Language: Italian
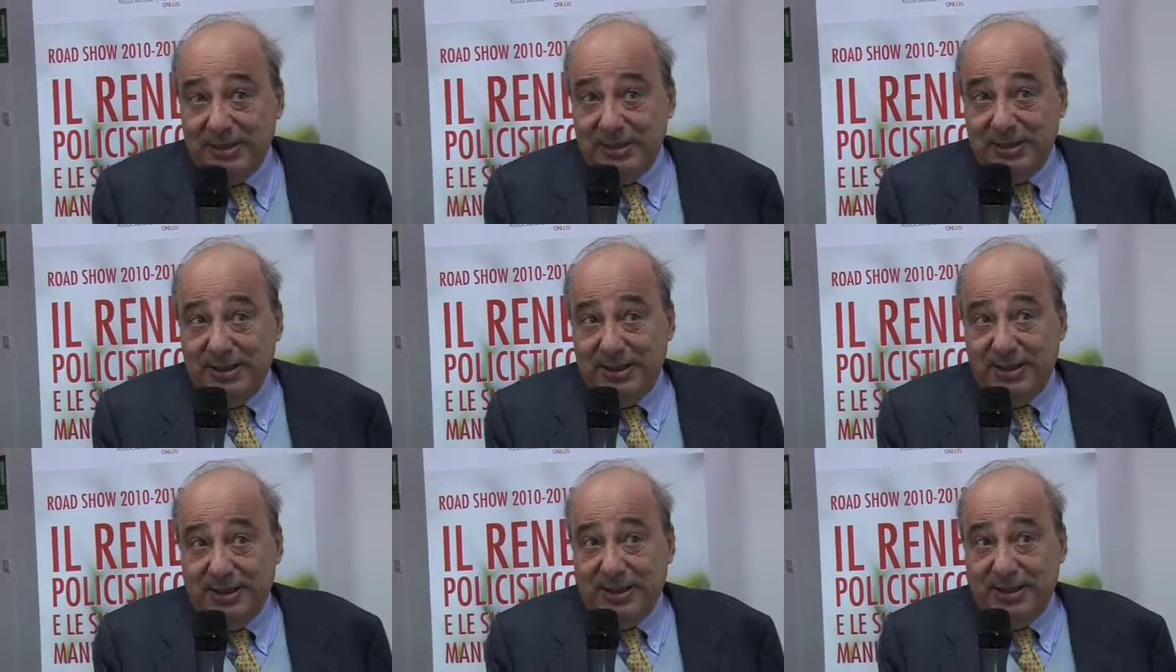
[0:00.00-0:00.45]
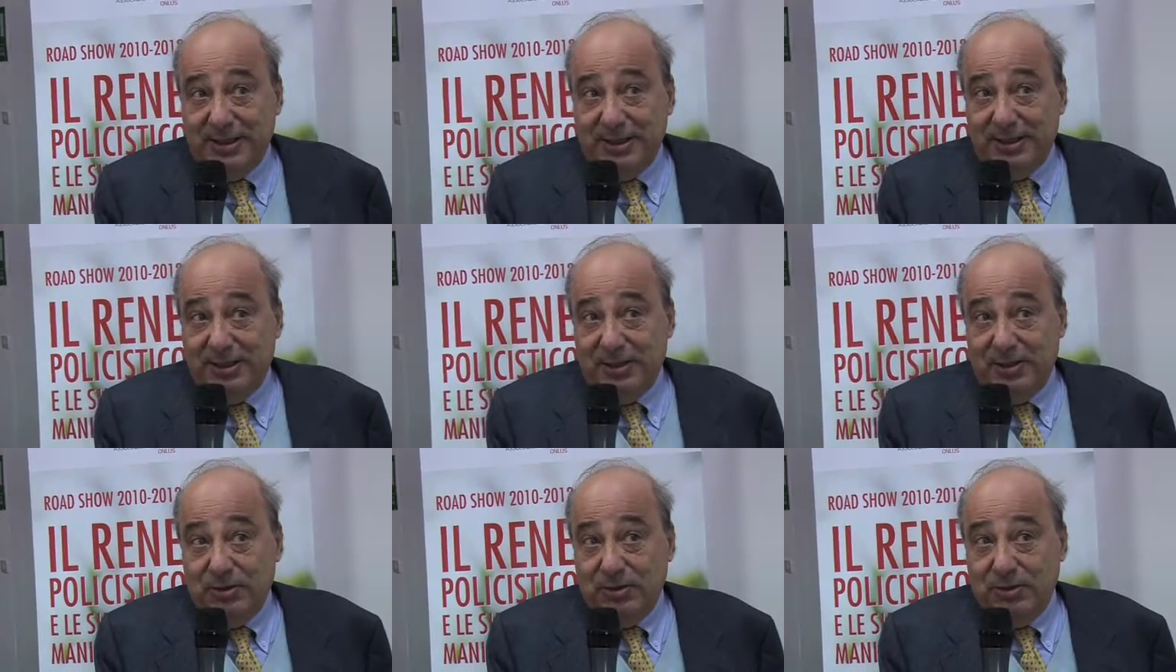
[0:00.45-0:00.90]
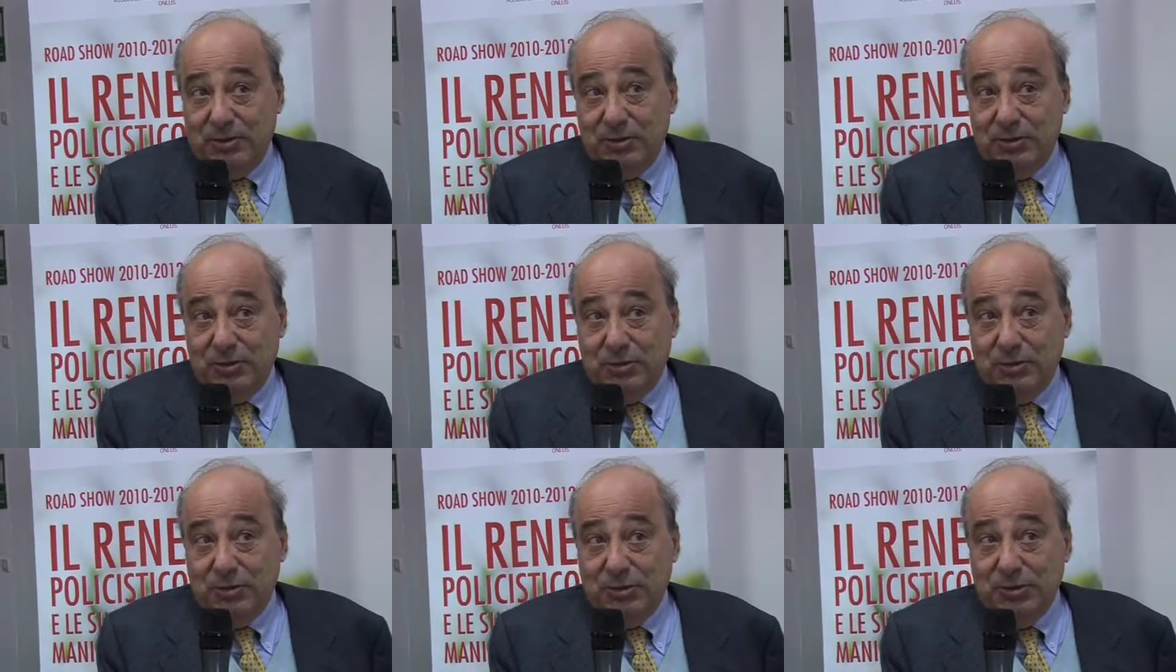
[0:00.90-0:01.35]
è
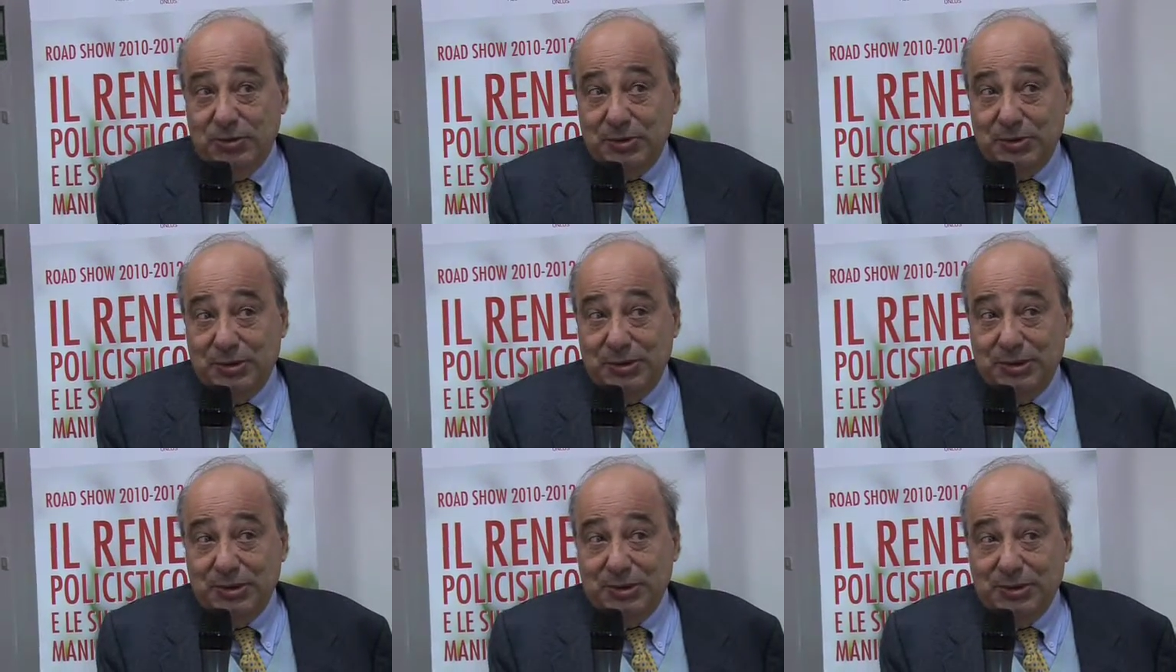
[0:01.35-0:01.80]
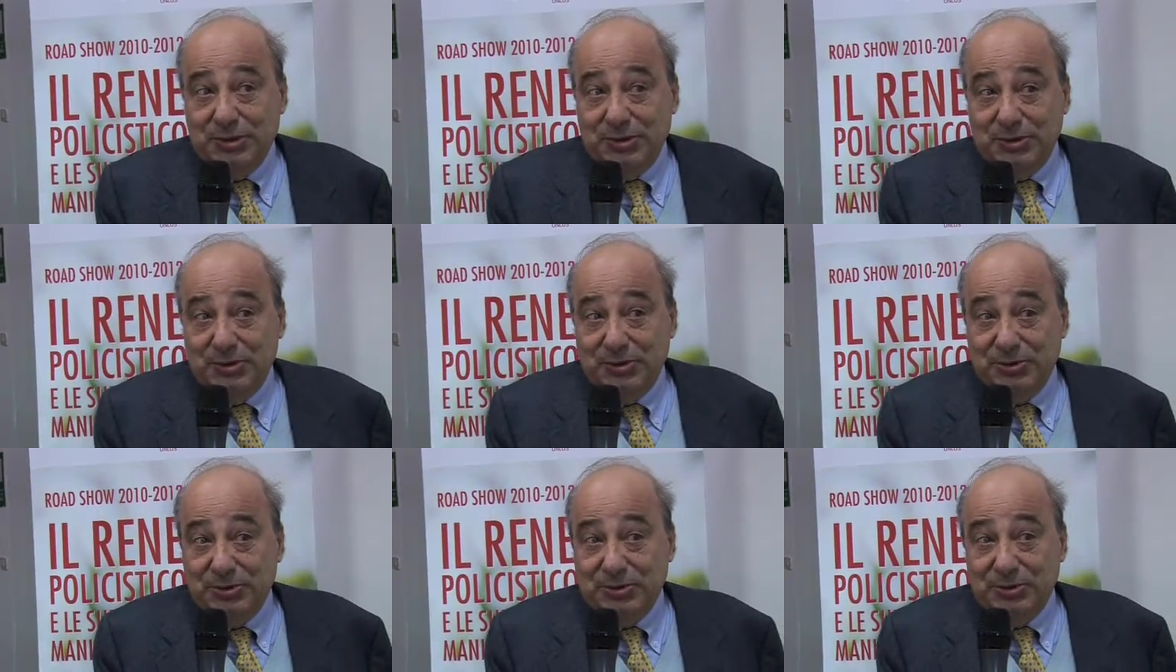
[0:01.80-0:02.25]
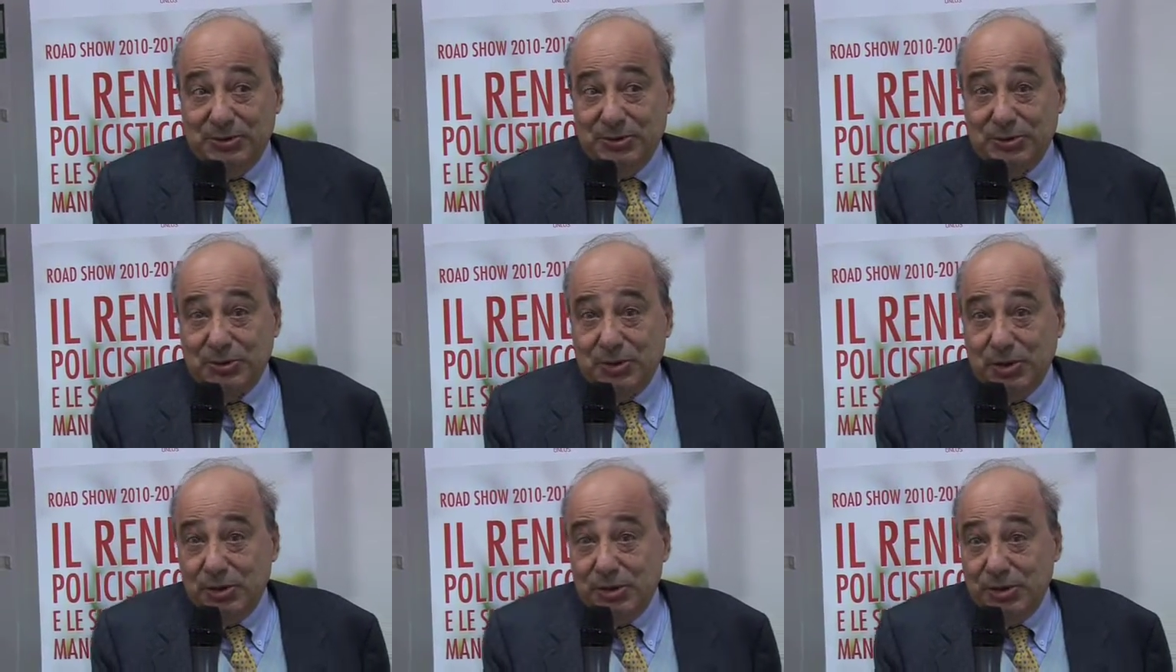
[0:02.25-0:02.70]
un, uno
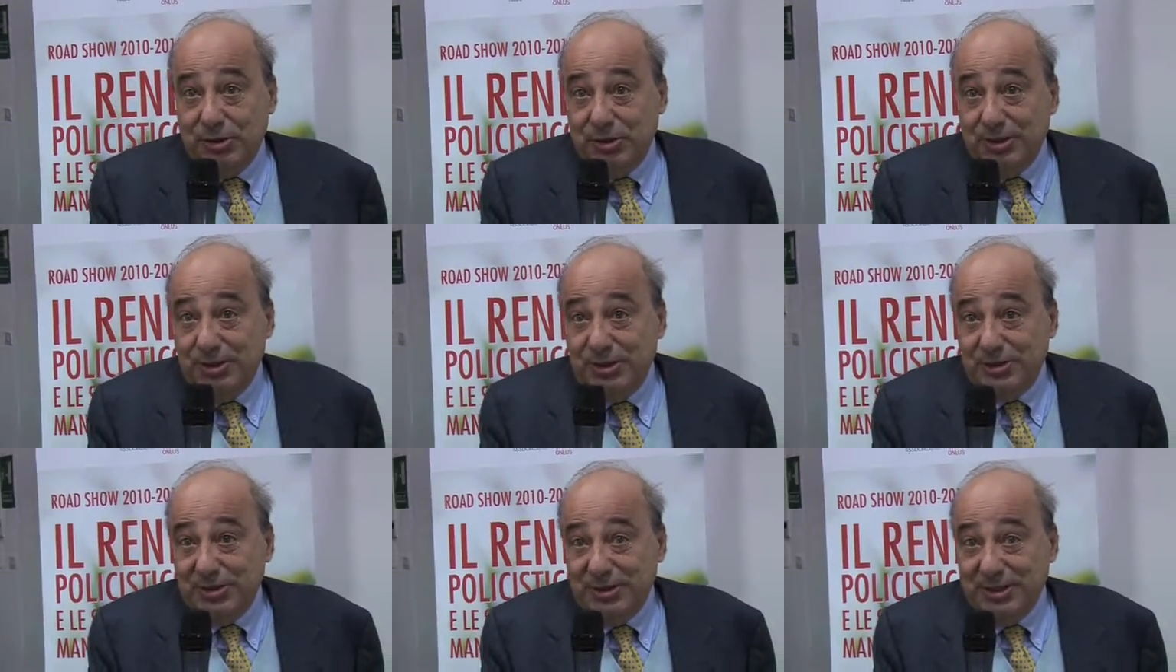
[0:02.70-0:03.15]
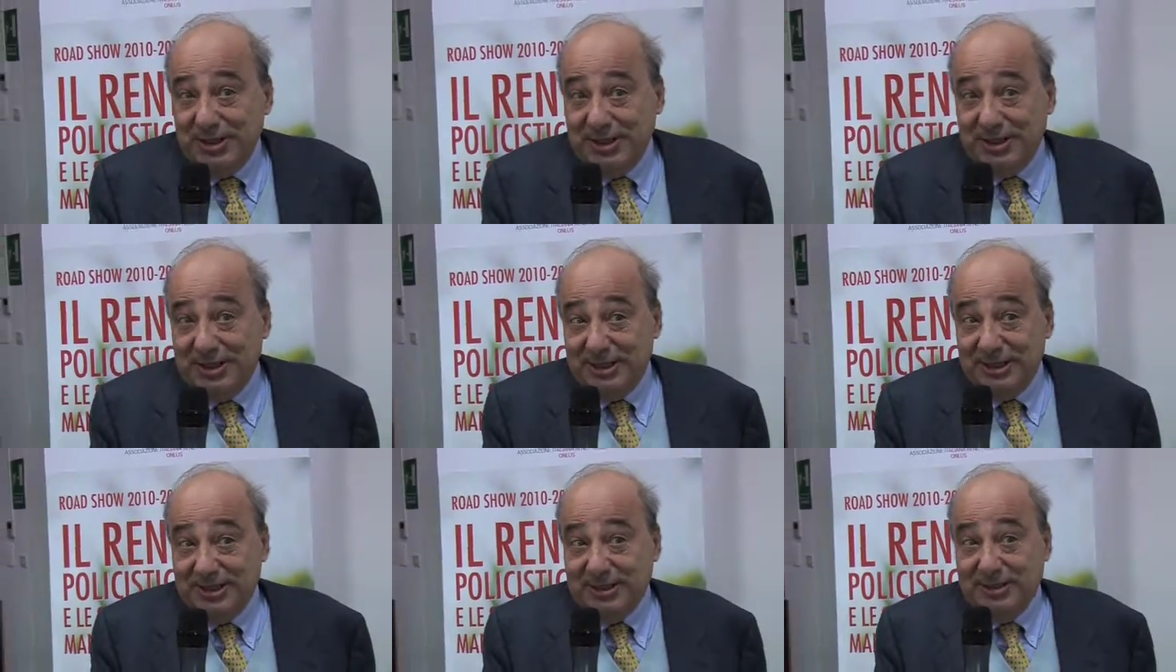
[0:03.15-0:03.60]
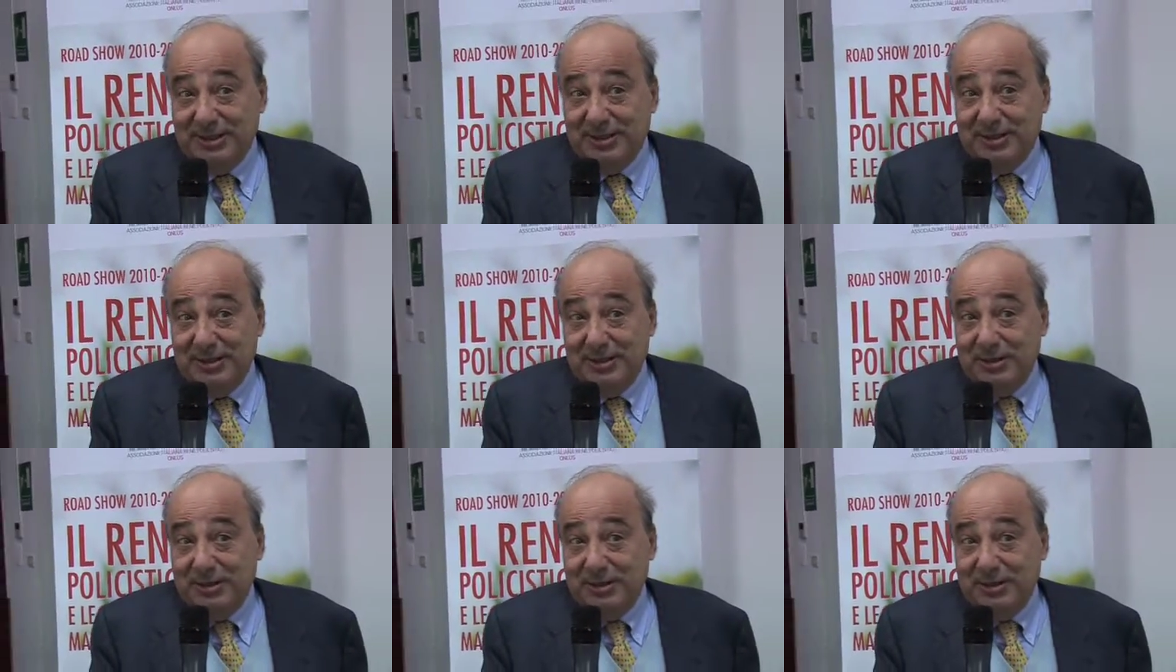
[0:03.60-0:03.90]
scoglio che